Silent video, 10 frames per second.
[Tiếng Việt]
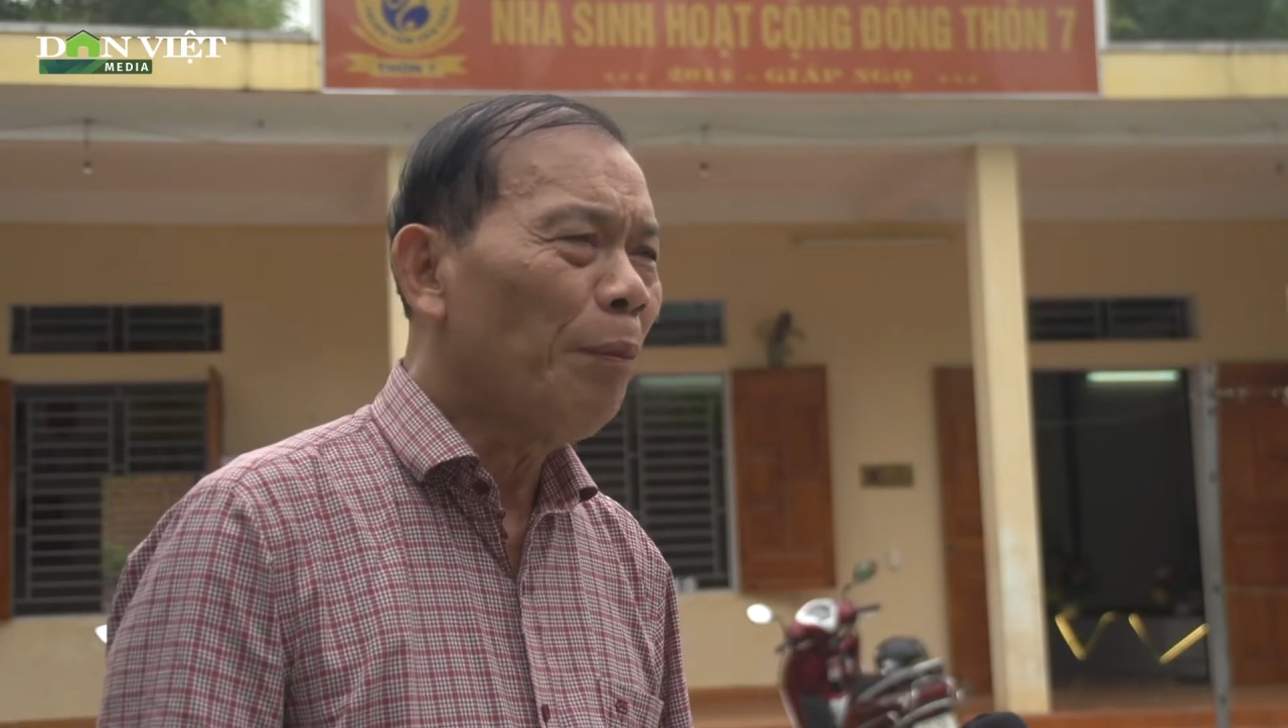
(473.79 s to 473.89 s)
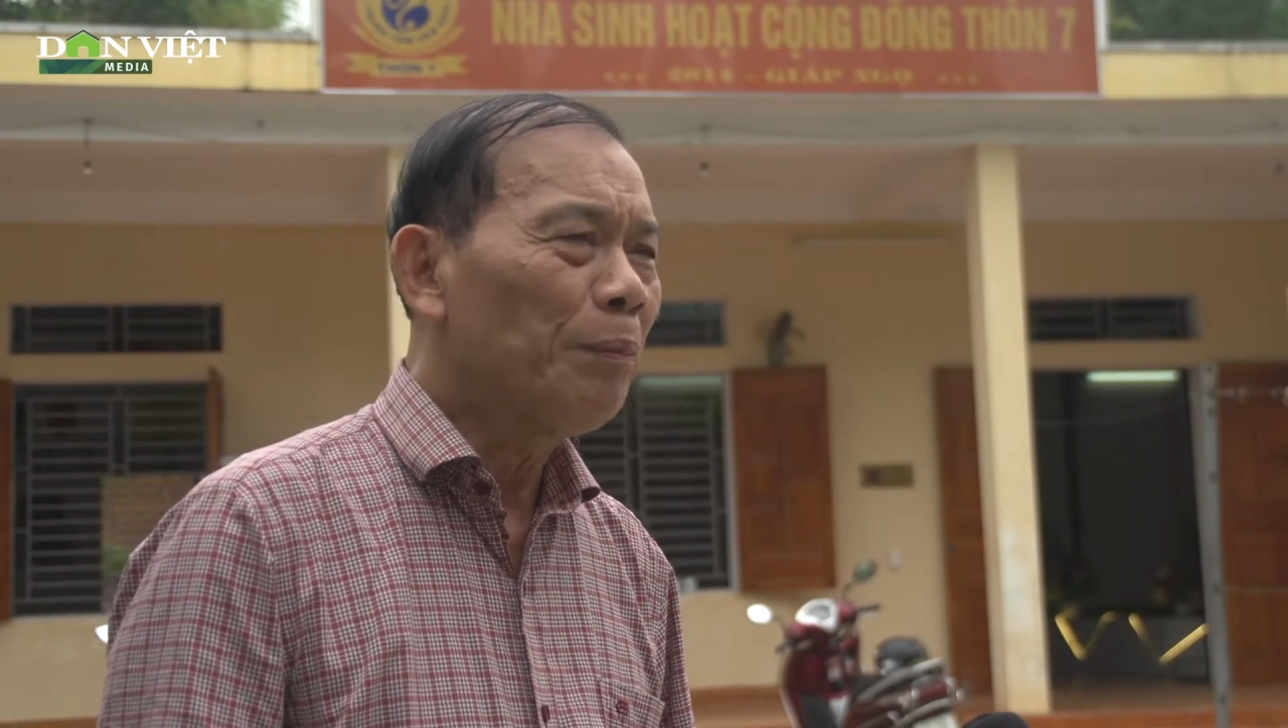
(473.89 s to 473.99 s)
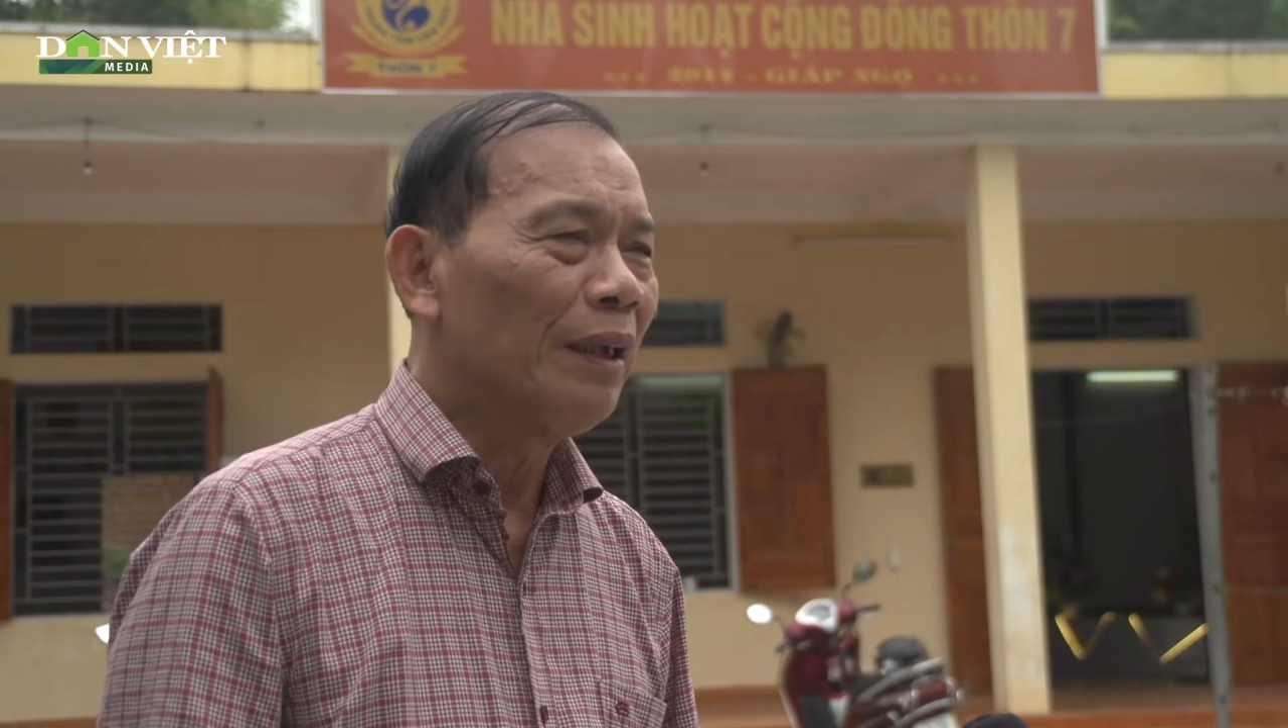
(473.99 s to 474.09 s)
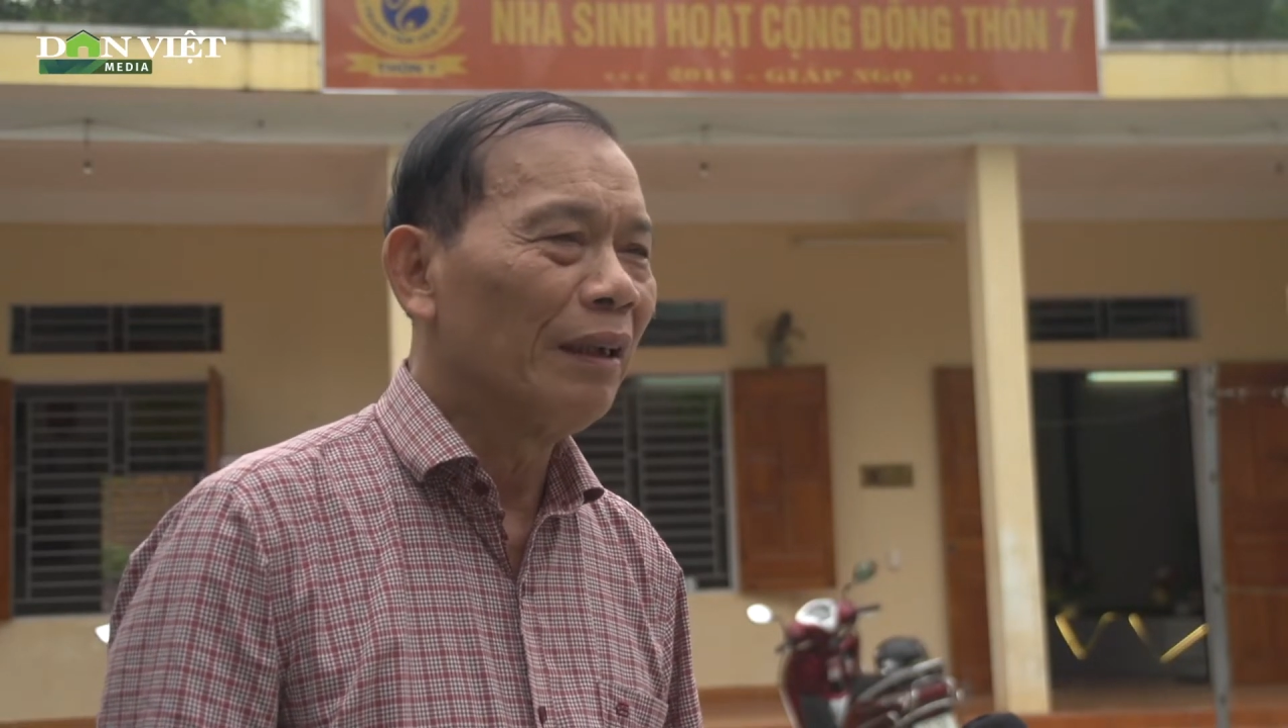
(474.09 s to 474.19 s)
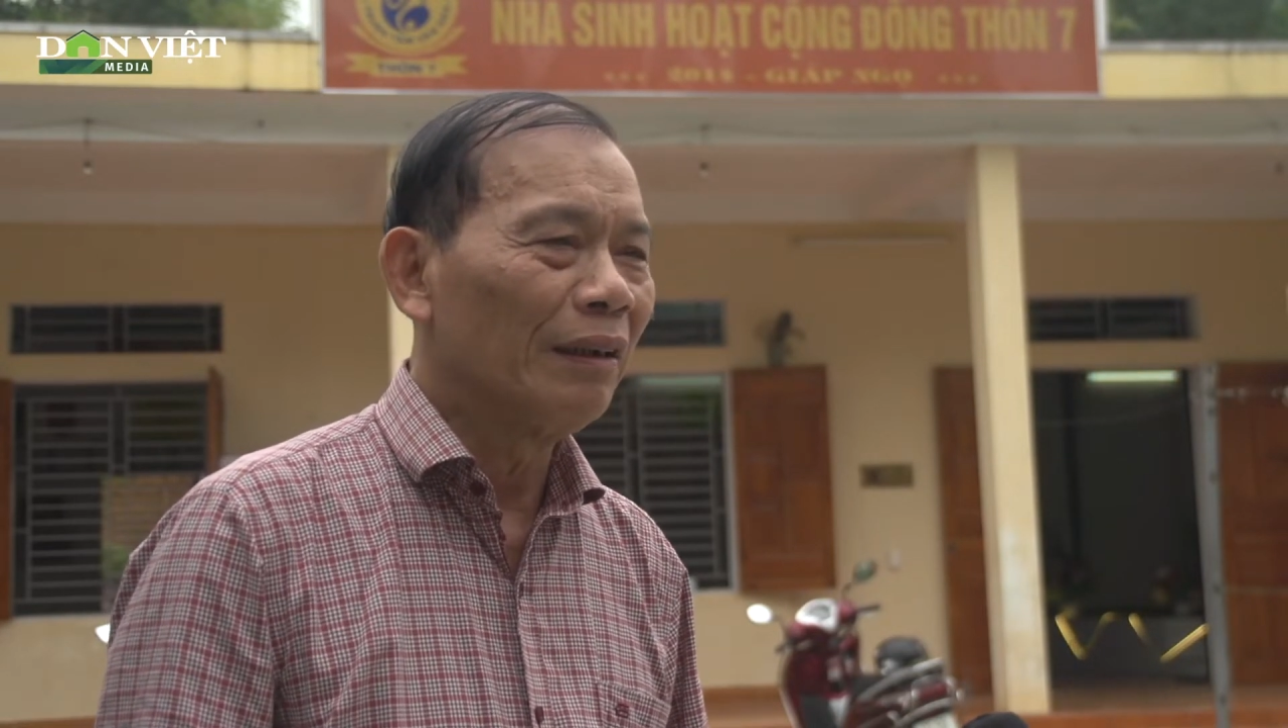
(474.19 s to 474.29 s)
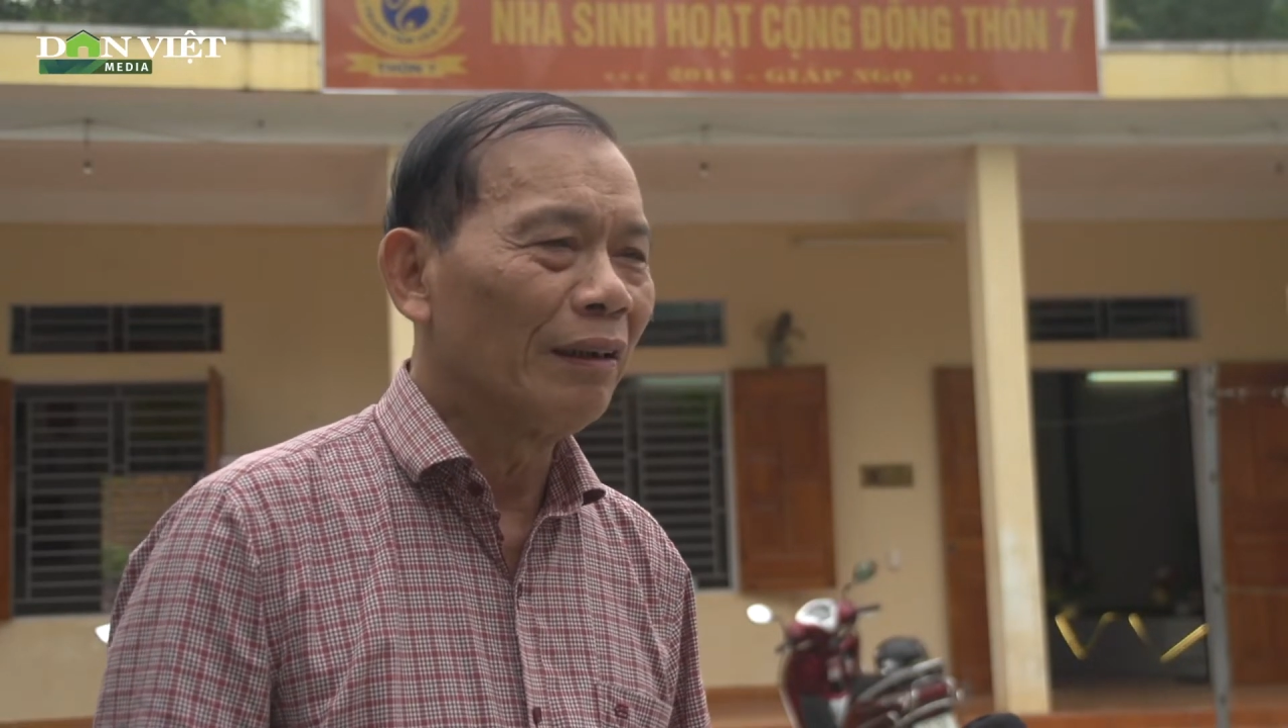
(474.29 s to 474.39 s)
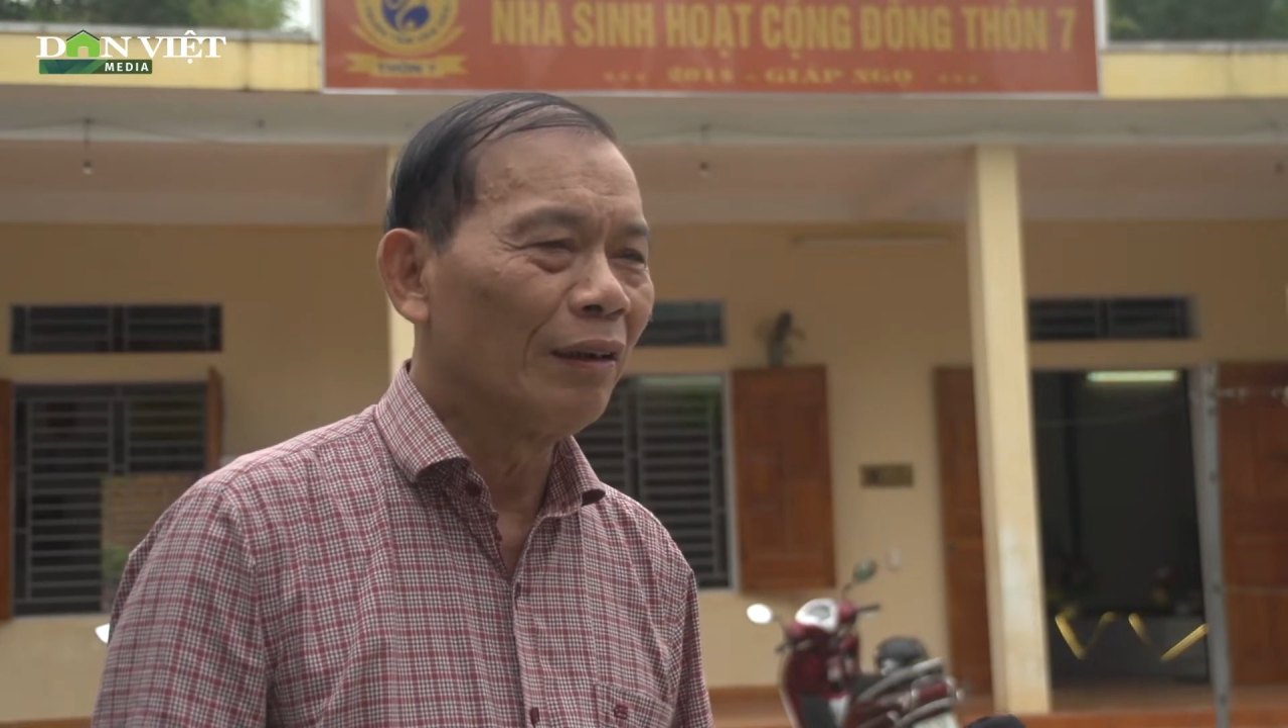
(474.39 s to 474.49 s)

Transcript: góp thì